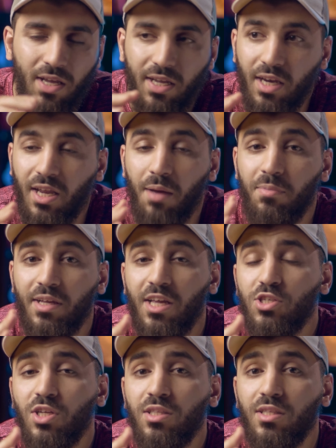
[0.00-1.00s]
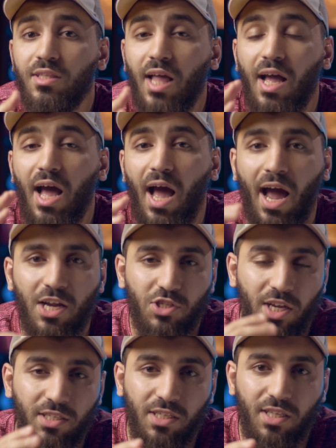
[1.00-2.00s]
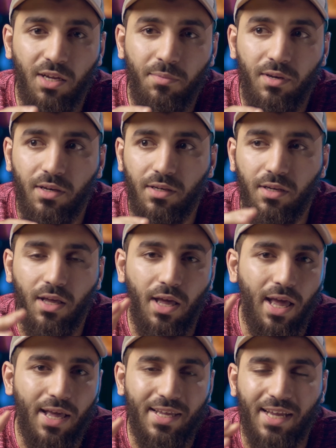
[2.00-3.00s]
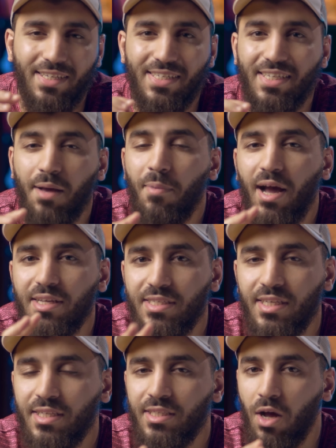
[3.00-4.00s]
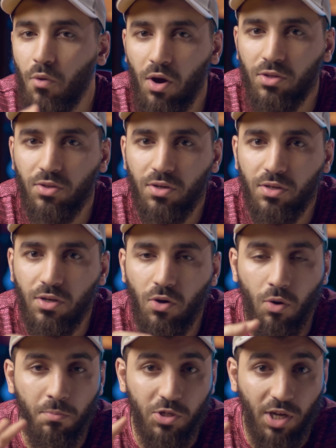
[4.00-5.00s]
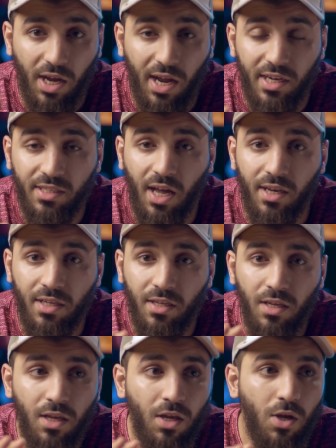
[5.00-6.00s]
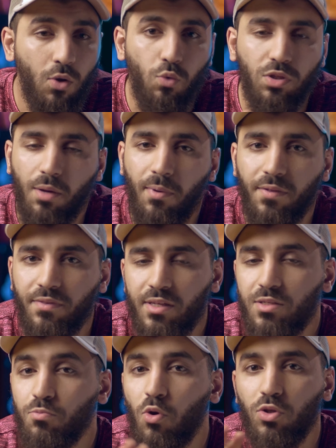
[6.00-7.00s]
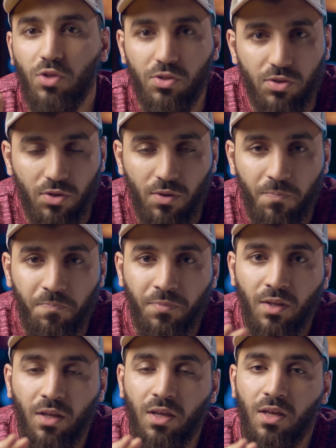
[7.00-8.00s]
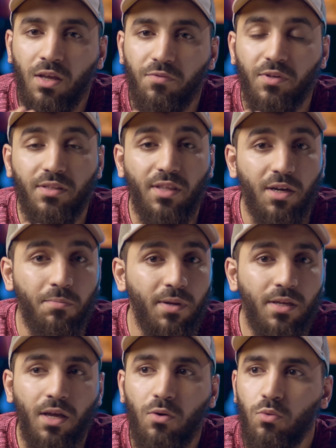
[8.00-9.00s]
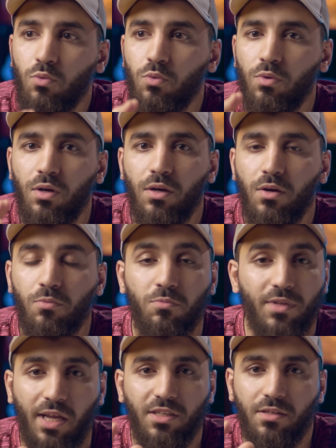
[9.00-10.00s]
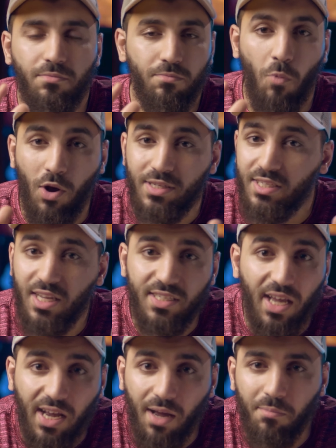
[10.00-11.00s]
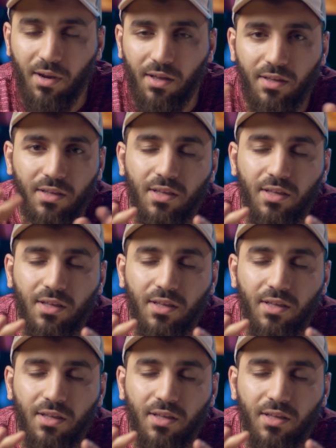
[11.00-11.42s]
يعني ابلكيشن عشان يتعمل يعني سبع سنين او اكتر هم شغالين عليه وطبعا ناس مختصه في التربيه ويعني مؤسسه كامله